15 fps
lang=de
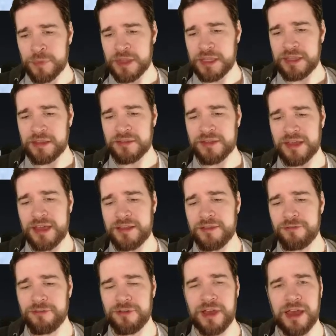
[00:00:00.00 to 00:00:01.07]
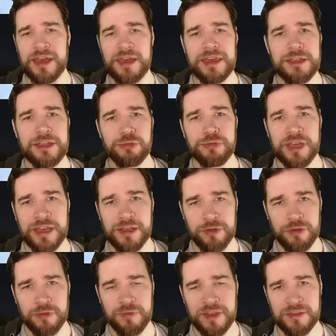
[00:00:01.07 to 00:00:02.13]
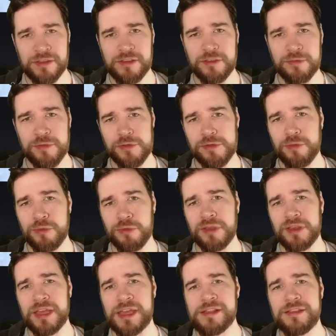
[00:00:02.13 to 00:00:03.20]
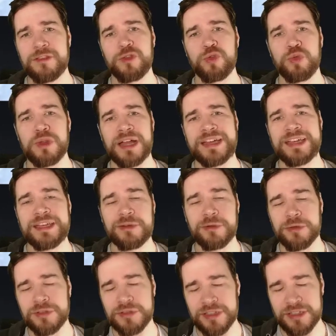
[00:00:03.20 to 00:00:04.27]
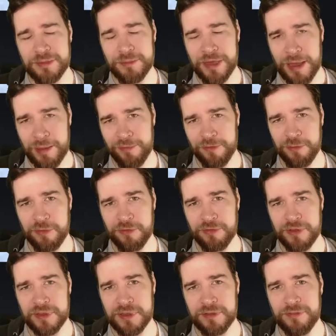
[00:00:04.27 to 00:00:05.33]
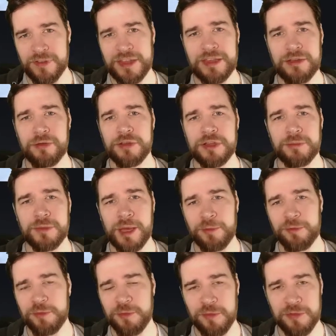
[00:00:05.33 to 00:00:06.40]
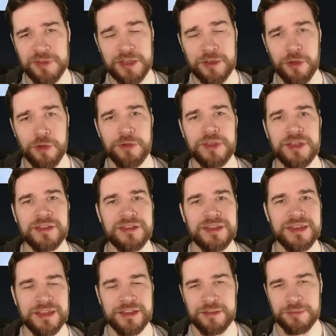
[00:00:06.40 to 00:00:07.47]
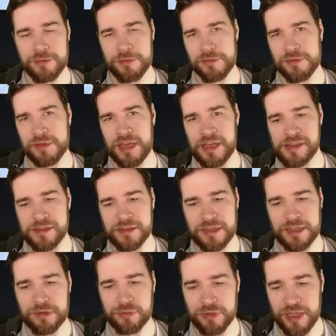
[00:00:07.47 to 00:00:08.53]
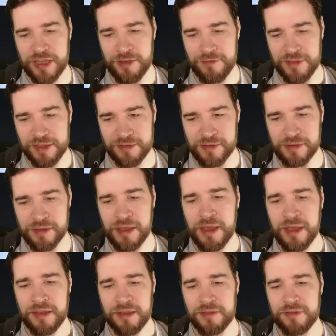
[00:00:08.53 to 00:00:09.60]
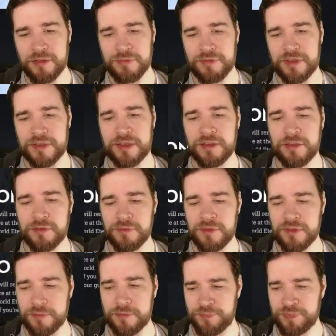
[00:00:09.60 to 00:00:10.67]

Ihr seid frei hin und her zu wechseln zwischen euren Helden, solange ihr euch nicht im Kampf befindet. Wenn ihr euch im Kampf befindet, könnt ihr nicht zwischen Helden hin und her wechseln. Das ist wichtig zu wissen.